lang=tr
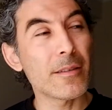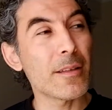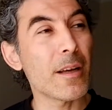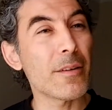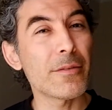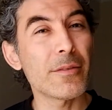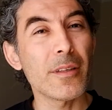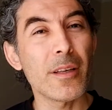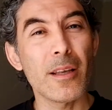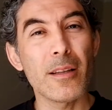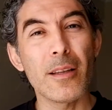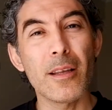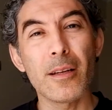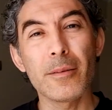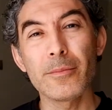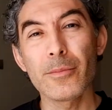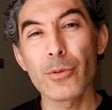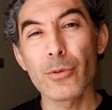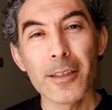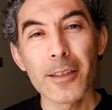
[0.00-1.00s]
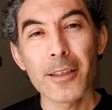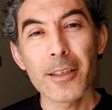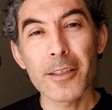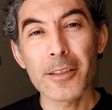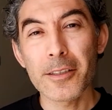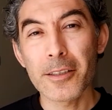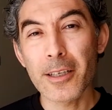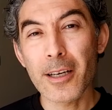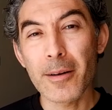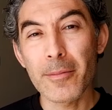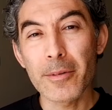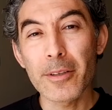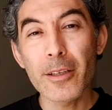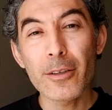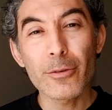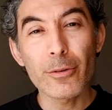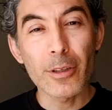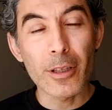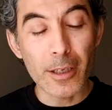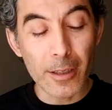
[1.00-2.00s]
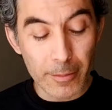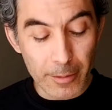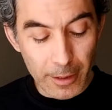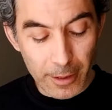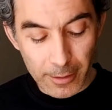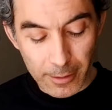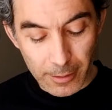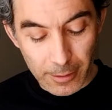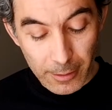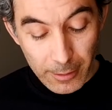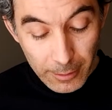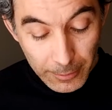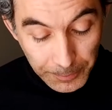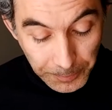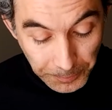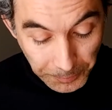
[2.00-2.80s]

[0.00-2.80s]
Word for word: tavsiye ederim. Hiç çıkarmadan kullanabilirsiniz.